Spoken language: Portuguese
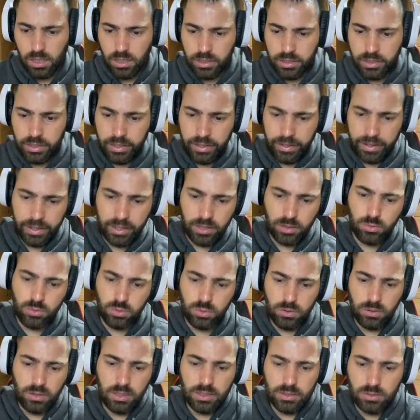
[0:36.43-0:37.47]
e é
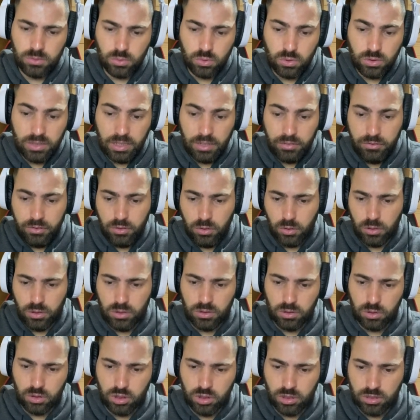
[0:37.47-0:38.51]
do dos
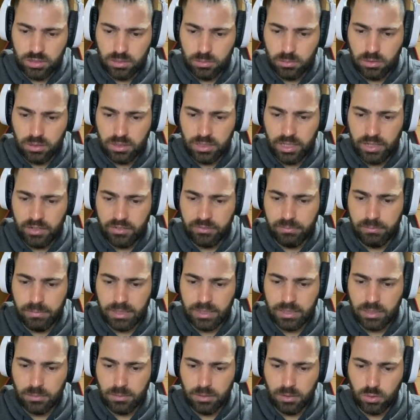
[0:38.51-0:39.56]
aviões onde nós temos que estar tá
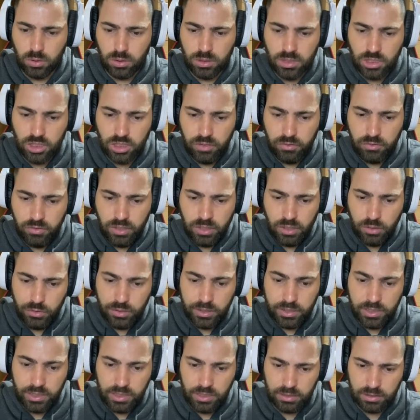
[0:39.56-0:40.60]
batendo uma corrida de avião
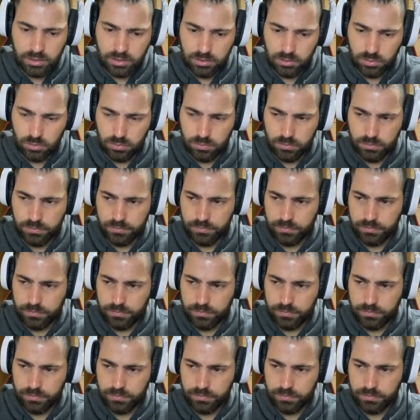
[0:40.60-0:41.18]
e ganhando.